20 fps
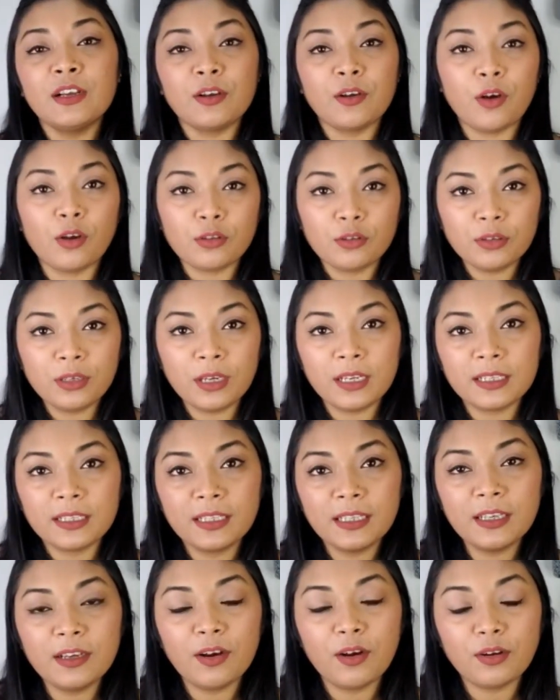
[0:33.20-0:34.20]

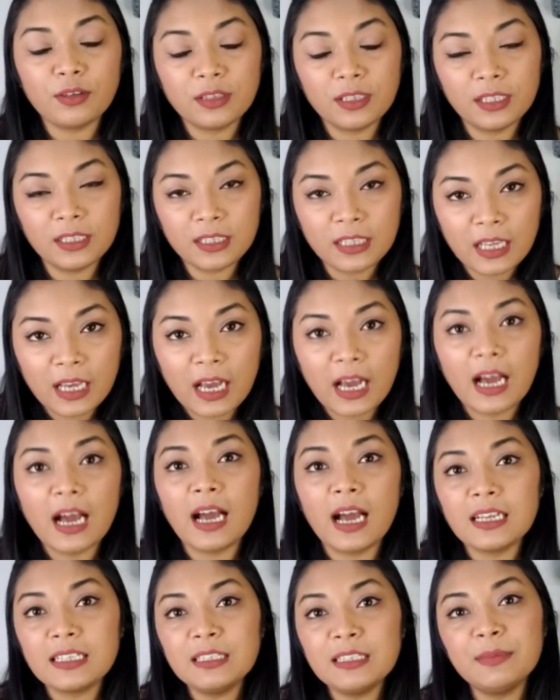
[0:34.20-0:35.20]
গতকালকে অর্থাৎ
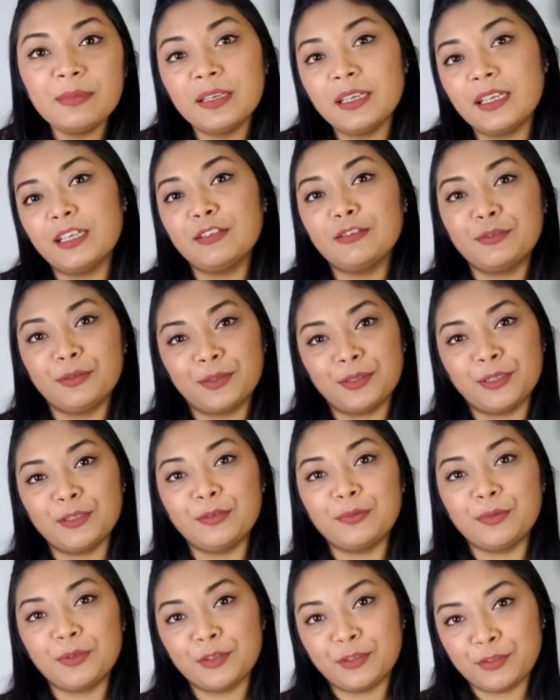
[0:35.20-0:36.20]
আটই মে কিন্তু ছিল
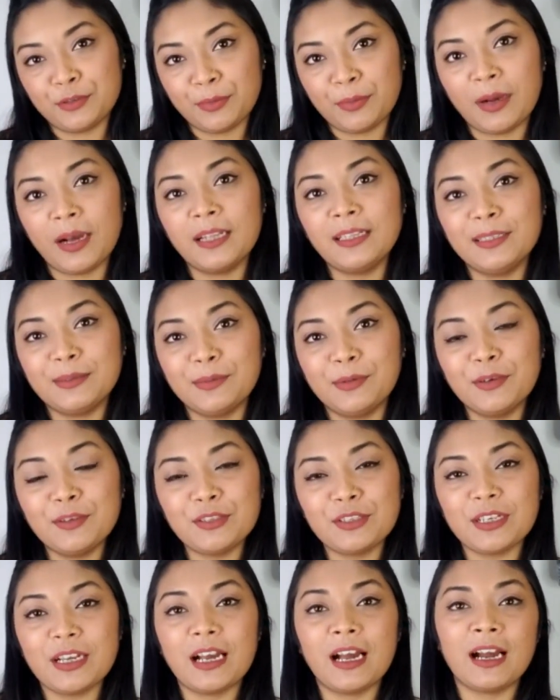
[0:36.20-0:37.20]
বিশ্ব মা দিবস
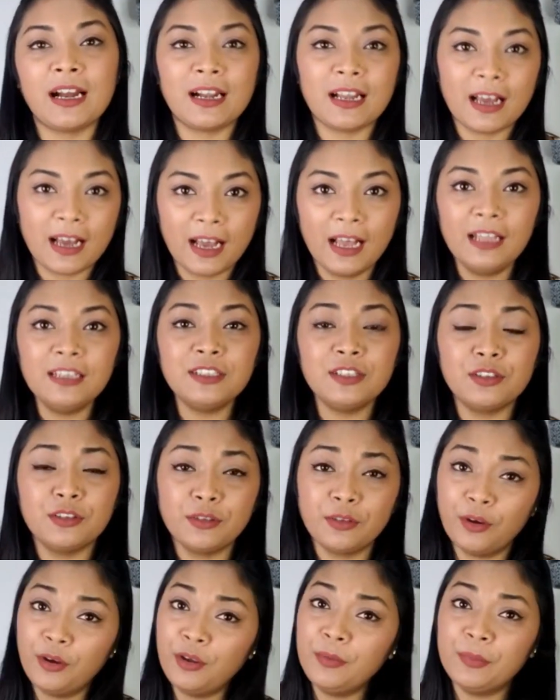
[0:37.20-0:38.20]
আর আজ
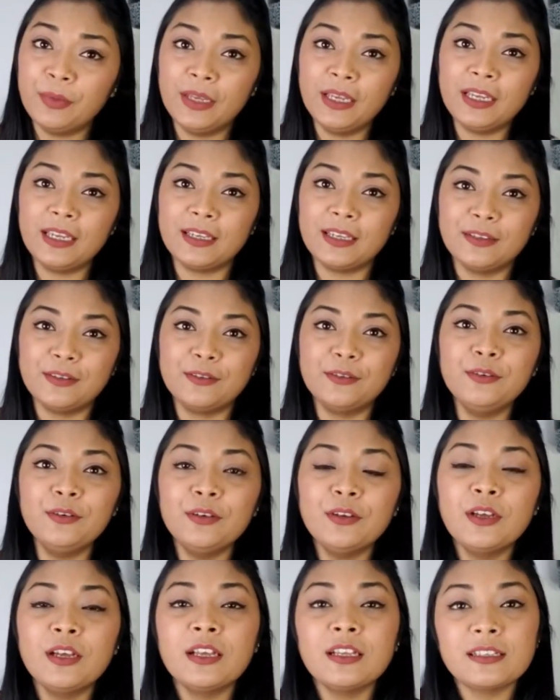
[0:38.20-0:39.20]
নয় মে কিন্তু
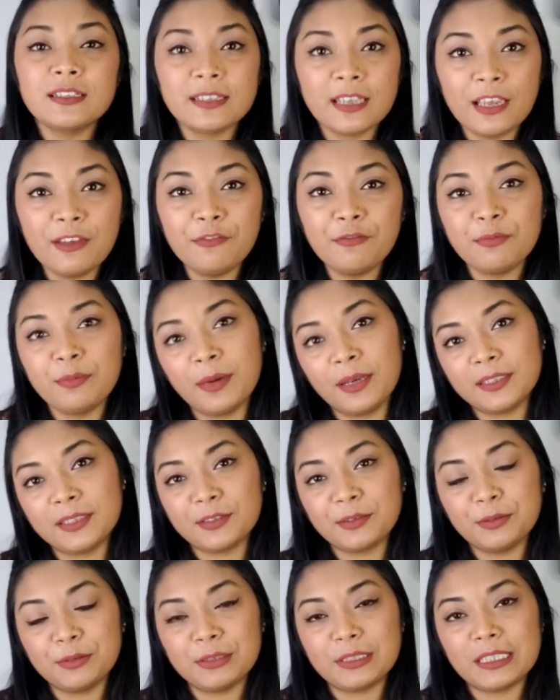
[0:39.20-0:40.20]
সেফ
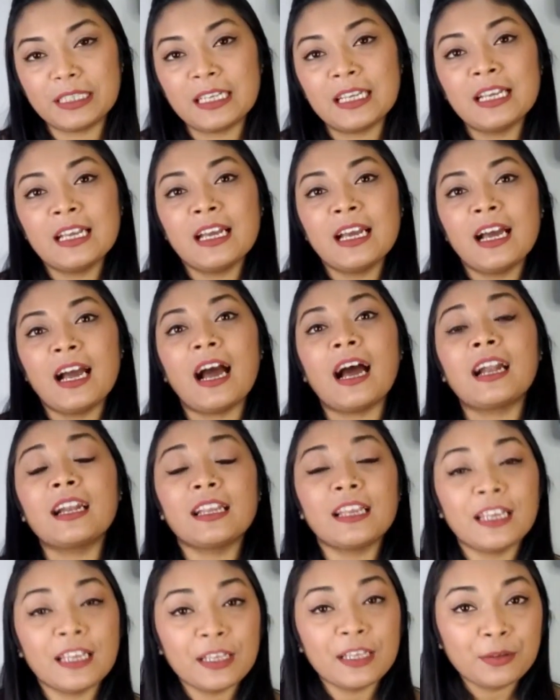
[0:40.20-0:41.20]
মাদারহুড ডে আর
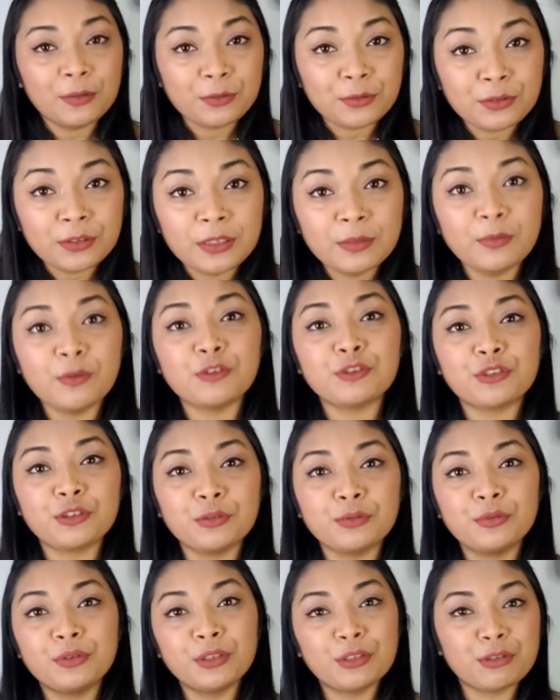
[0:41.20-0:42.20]
এই দুটো দিবসকে
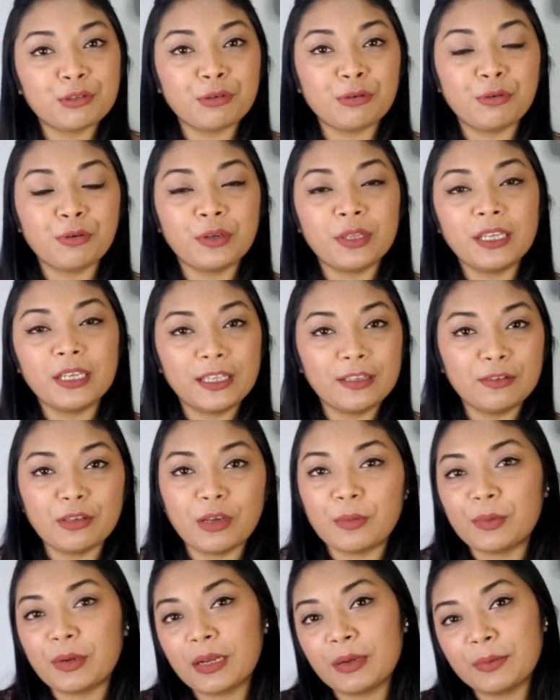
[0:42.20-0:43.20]
উদ্দেশ্য করে কিন্তু
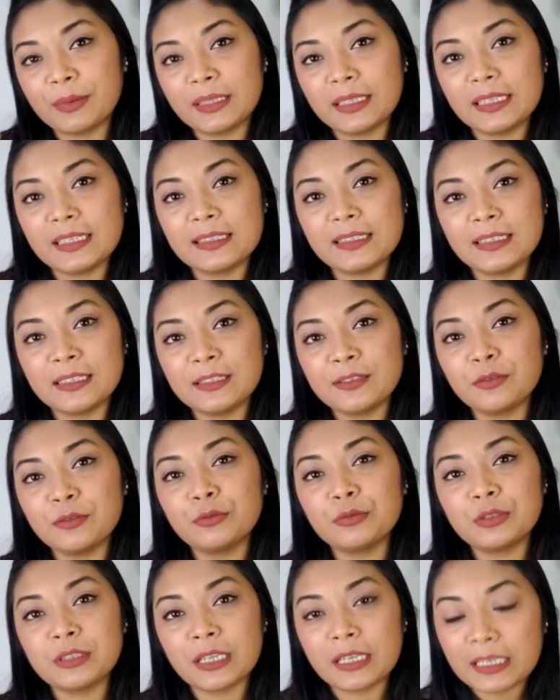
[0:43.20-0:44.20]
আমরা আমাদের এই সিরিজ
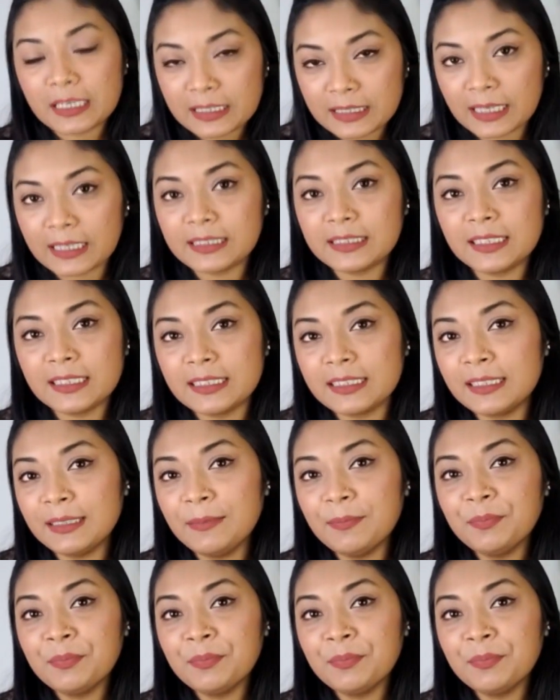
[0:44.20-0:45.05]
অনুষ্ঠানটি সাজিয়েছি